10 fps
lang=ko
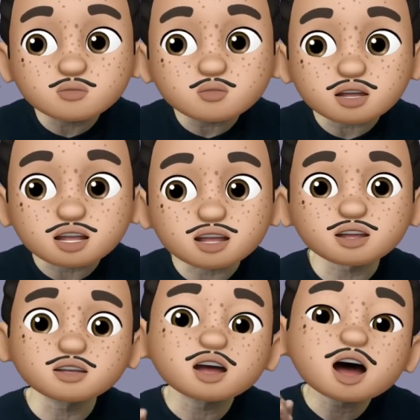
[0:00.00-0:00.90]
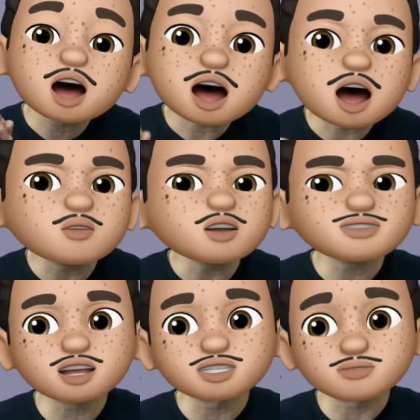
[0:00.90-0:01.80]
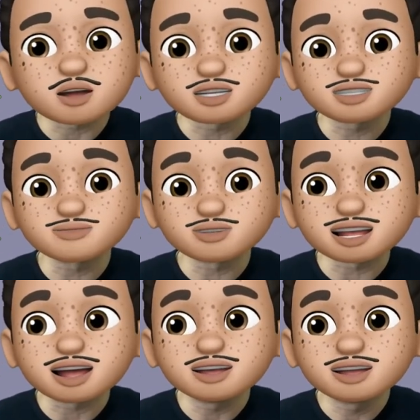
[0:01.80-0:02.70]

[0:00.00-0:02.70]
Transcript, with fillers: 뿌이띵은 해화상에서 많이 씁니다.